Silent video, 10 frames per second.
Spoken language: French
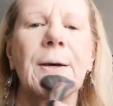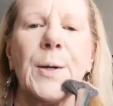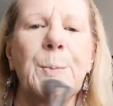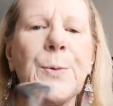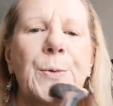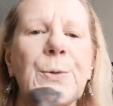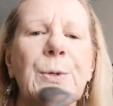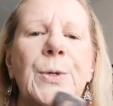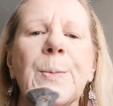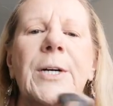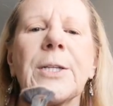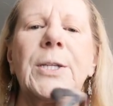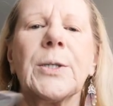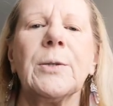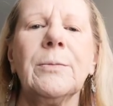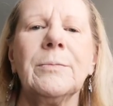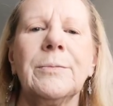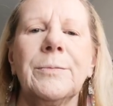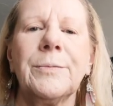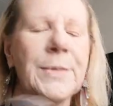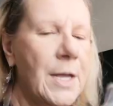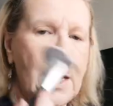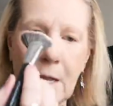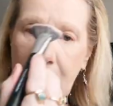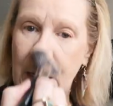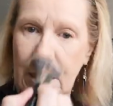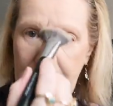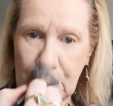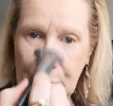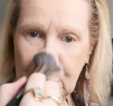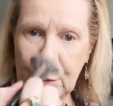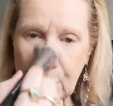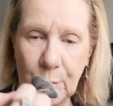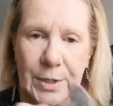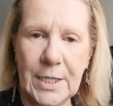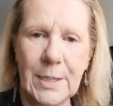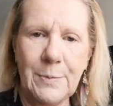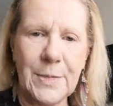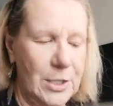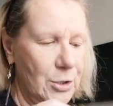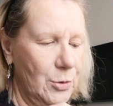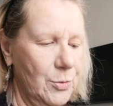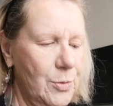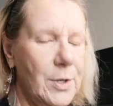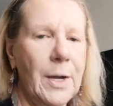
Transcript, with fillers: Un peu sur le menton. Sur mon nez, bien sûr.